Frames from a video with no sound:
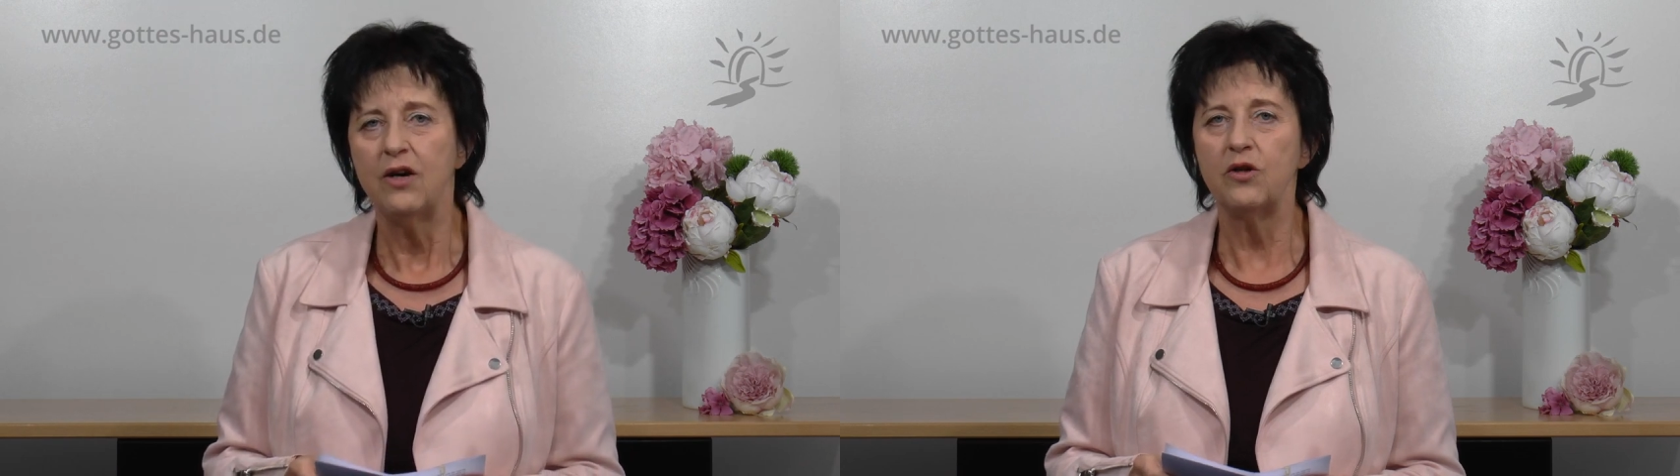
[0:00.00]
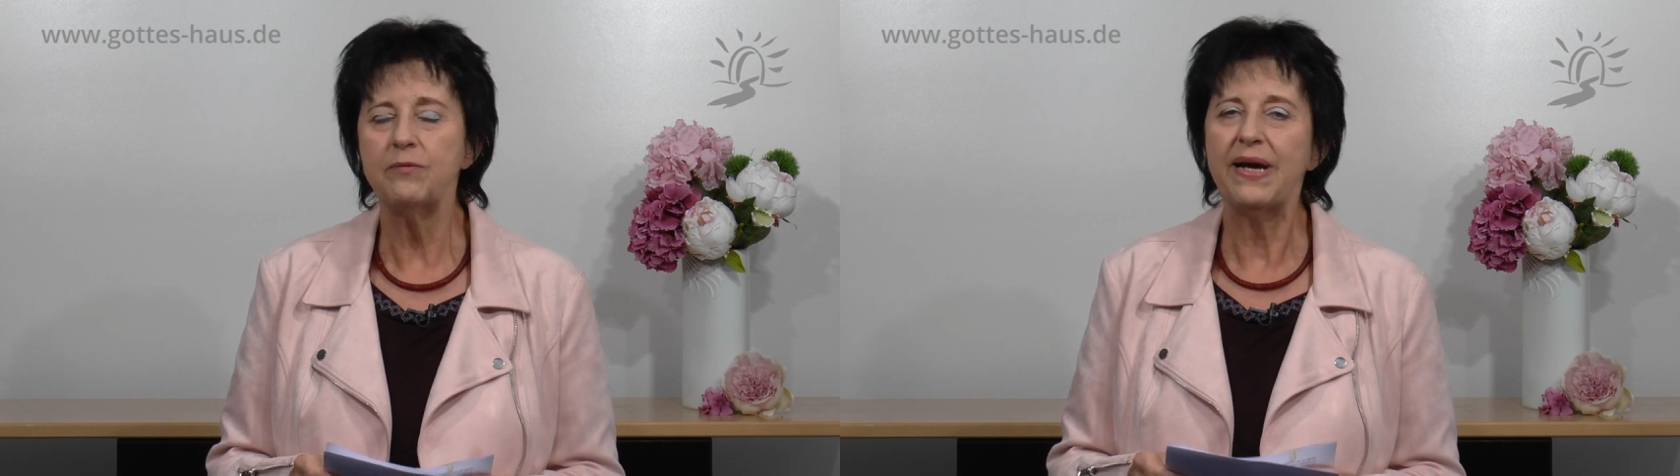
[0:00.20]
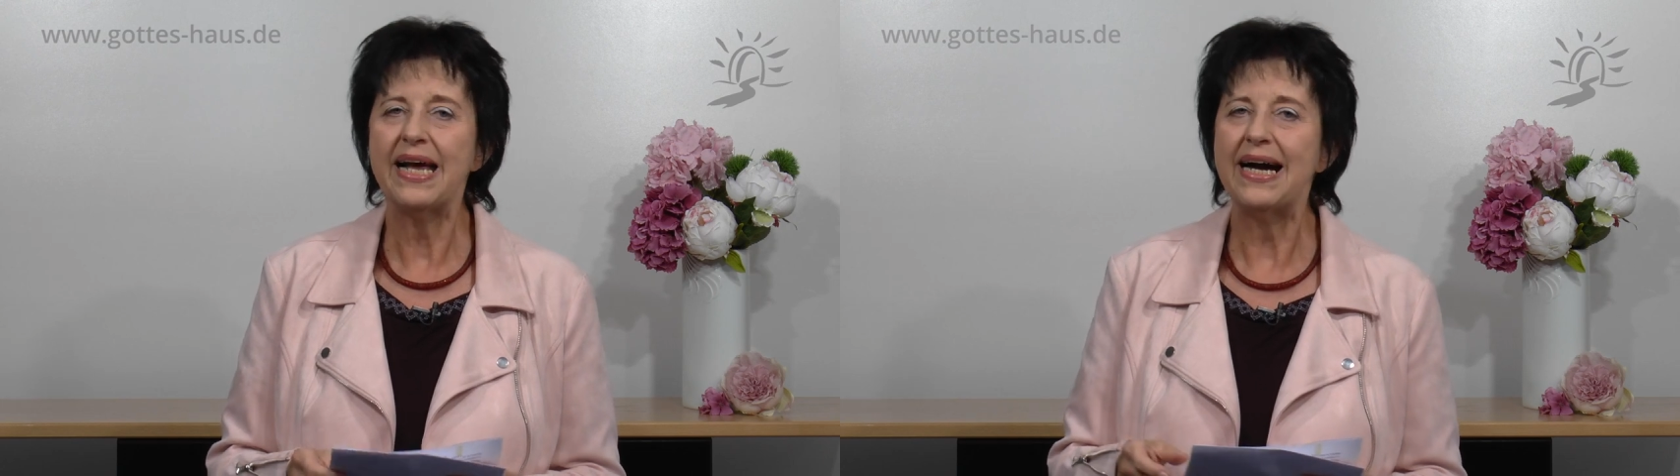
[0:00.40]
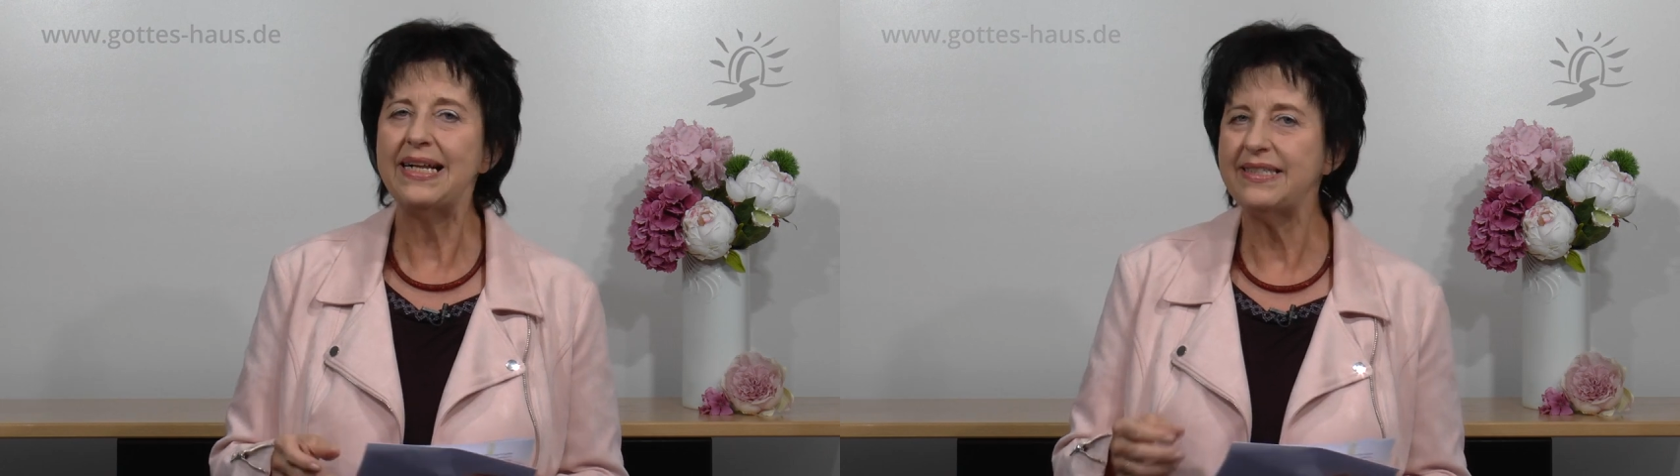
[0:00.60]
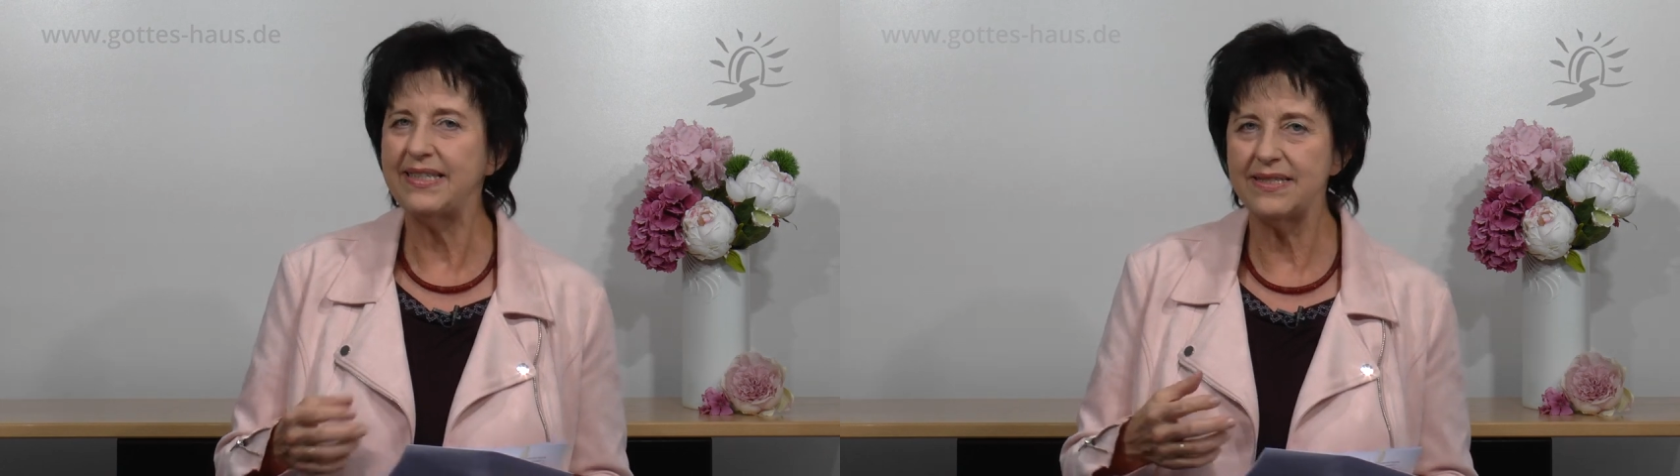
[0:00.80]
Und bei
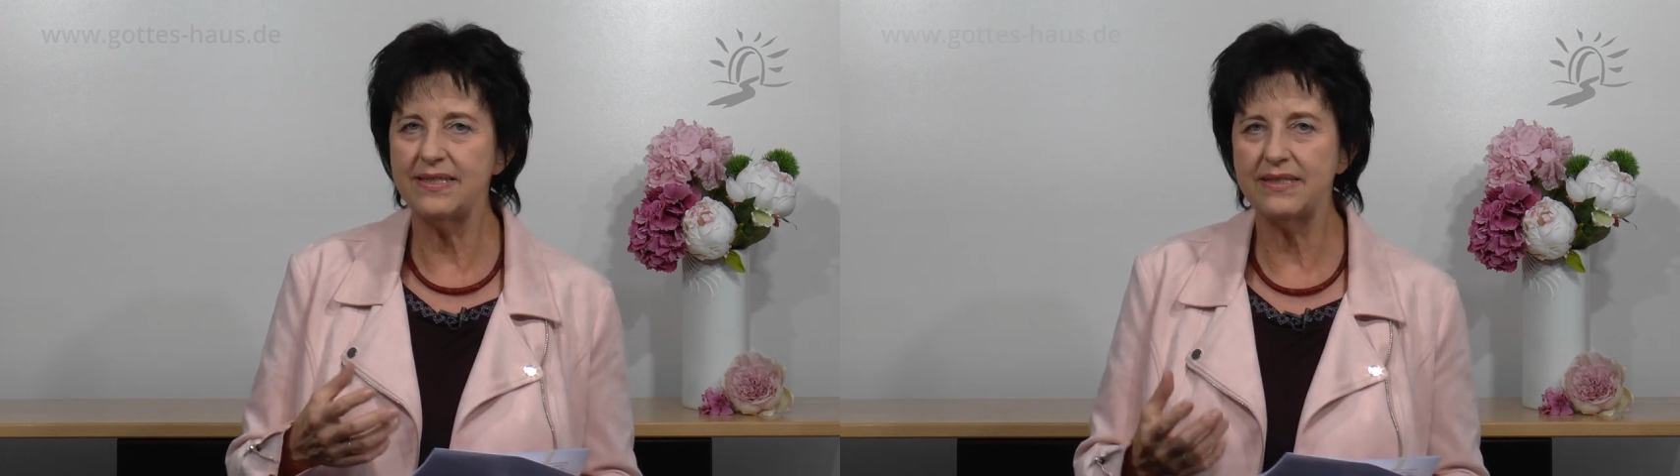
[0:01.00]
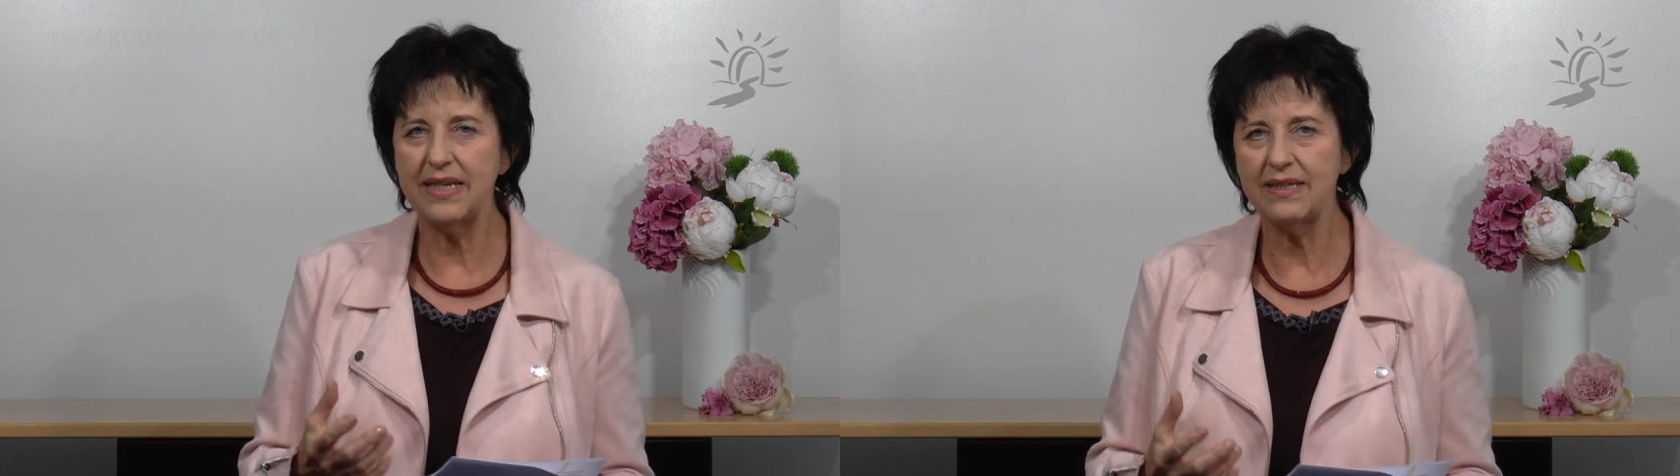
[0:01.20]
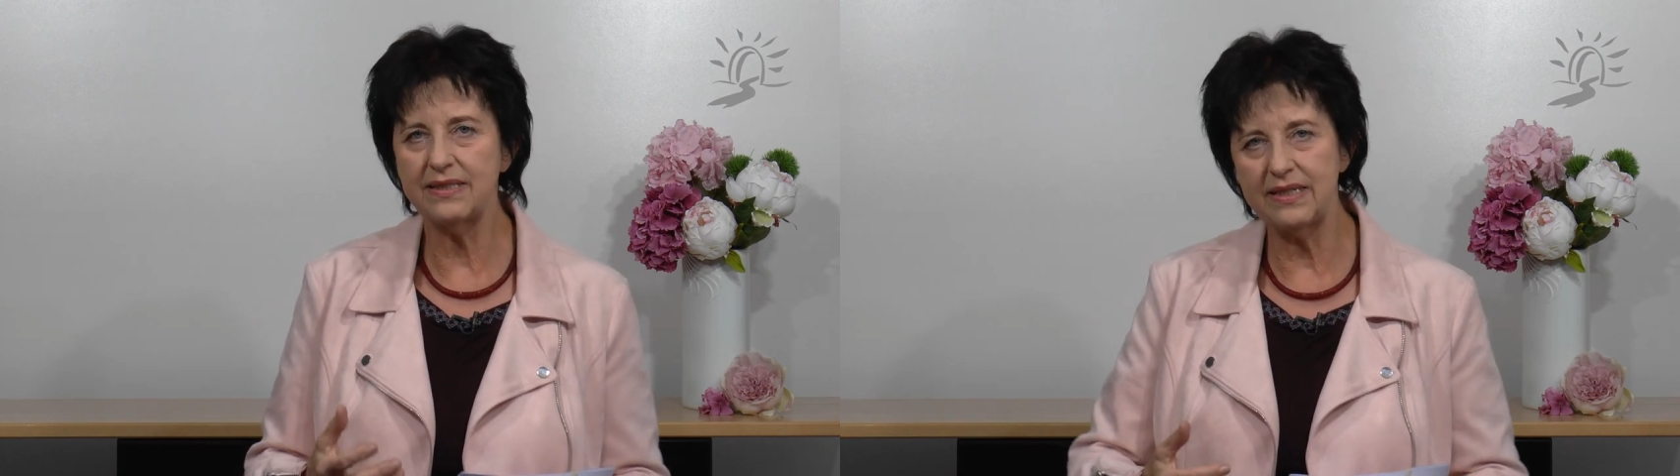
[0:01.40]
all diesen Dingen,